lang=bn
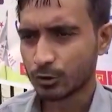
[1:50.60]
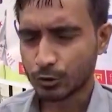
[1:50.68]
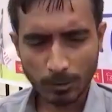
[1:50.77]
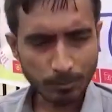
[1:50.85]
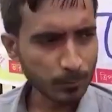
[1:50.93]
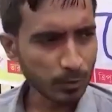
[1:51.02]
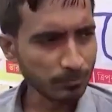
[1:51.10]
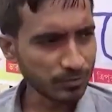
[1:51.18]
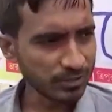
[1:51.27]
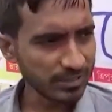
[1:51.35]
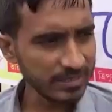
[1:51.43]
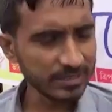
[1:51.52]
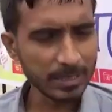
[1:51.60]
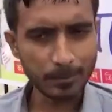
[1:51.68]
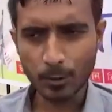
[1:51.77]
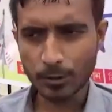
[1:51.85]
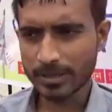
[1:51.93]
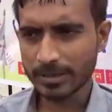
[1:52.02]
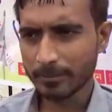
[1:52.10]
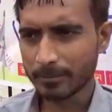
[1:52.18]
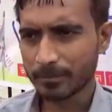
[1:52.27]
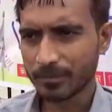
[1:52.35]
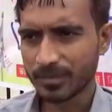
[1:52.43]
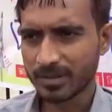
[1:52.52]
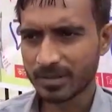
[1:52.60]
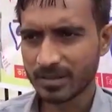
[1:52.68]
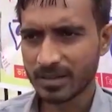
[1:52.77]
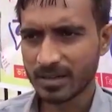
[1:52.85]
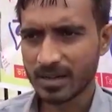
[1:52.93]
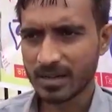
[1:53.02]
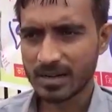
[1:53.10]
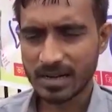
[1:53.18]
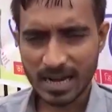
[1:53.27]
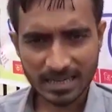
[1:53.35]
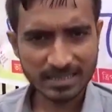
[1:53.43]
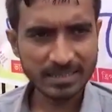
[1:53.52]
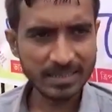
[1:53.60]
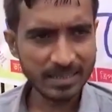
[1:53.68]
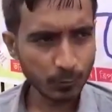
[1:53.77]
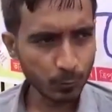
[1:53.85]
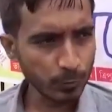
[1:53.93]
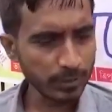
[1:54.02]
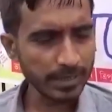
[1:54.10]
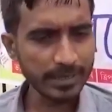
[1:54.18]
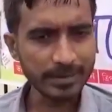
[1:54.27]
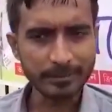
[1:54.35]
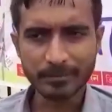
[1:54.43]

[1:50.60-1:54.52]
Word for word: সপ্তম শ্রেণীতে পড়ে লাকড়ি কুড়িয়ে